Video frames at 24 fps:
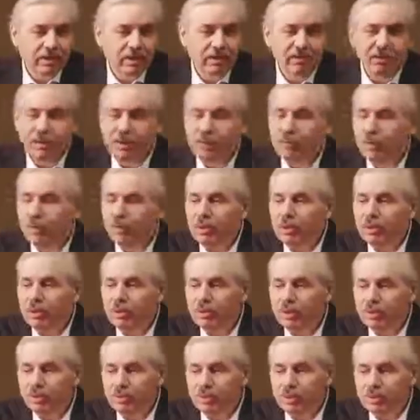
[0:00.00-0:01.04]
То есть было много
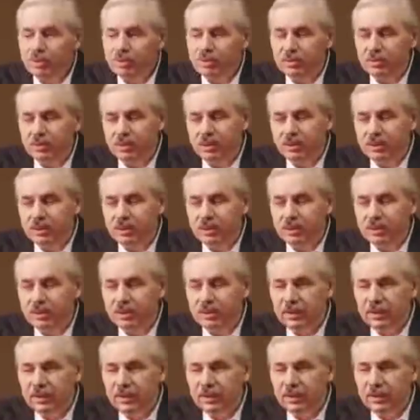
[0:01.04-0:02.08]
уровней. То есть
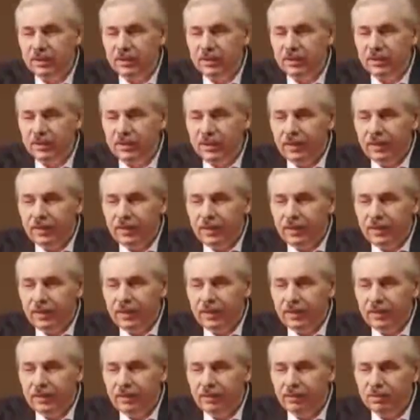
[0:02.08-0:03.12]

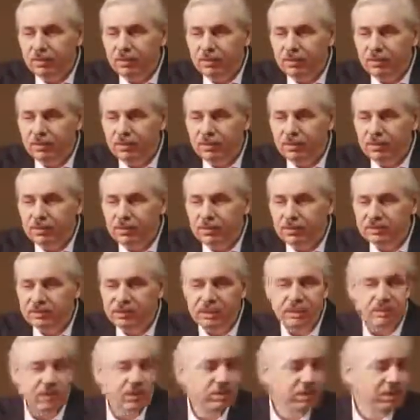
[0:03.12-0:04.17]
э, люди,
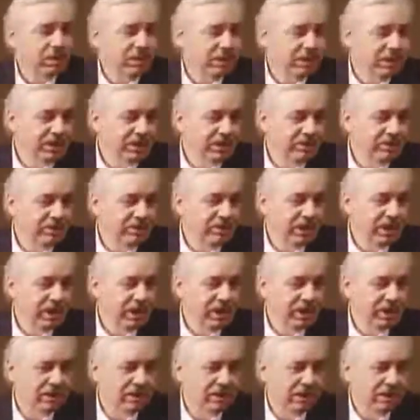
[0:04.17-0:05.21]
жившие в каком-то месте,
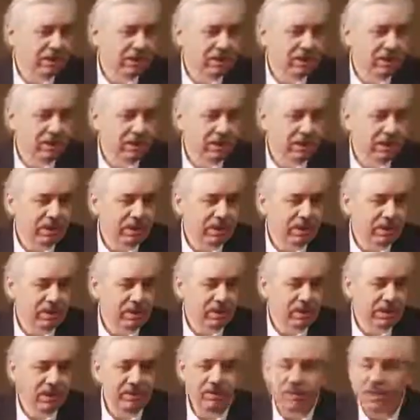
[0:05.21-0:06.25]
выбирали себе человека,
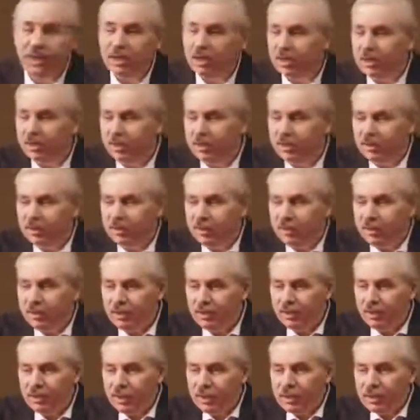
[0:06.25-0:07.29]
которому они доверяли.
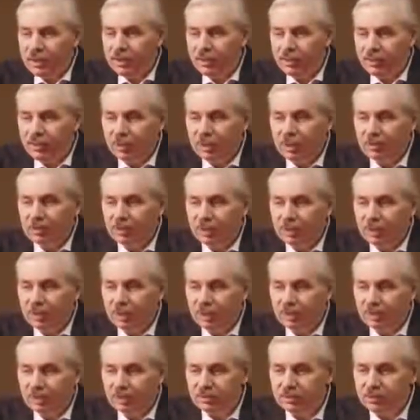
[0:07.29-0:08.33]
И он
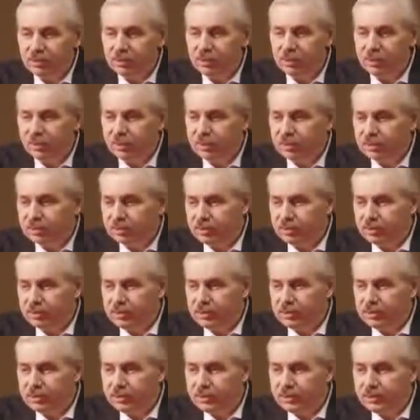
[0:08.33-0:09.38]
отвечал за все, что
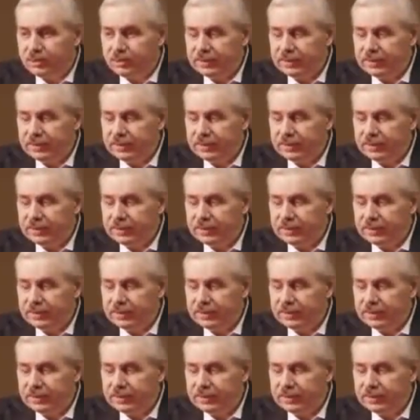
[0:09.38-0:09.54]
происходит